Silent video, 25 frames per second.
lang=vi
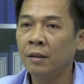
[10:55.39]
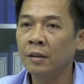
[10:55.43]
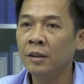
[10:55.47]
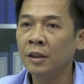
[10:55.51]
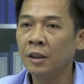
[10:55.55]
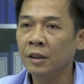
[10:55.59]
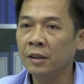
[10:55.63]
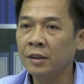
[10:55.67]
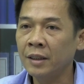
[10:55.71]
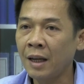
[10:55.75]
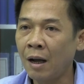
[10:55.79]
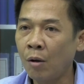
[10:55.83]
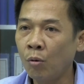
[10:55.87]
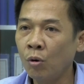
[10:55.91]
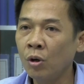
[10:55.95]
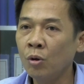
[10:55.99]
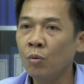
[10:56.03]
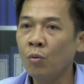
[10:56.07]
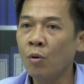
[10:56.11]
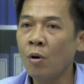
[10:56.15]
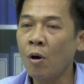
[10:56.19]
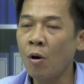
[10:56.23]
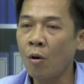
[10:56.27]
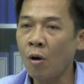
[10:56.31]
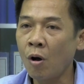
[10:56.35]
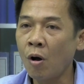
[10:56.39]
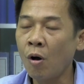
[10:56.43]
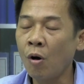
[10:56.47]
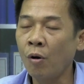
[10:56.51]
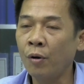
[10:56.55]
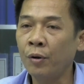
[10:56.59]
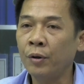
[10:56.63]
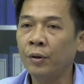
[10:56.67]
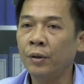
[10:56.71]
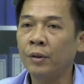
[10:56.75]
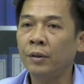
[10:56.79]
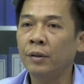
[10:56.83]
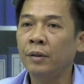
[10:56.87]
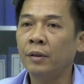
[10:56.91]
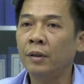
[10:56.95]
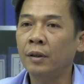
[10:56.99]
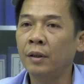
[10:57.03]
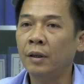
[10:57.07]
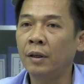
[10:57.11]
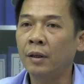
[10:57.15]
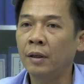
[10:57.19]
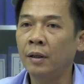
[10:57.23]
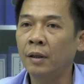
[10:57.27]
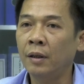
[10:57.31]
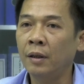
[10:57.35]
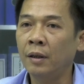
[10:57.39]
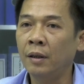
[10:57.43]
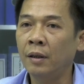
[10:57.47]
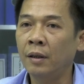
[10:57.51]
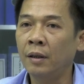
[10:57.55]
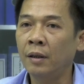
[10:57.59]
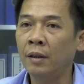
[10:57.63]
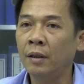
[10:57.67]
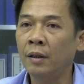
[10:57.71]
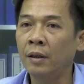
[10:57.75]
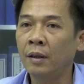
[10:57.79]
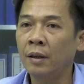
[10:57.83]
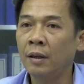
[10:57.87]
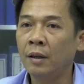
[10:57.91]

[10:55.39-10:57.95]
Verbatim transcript: được giao lưu học hỏi à,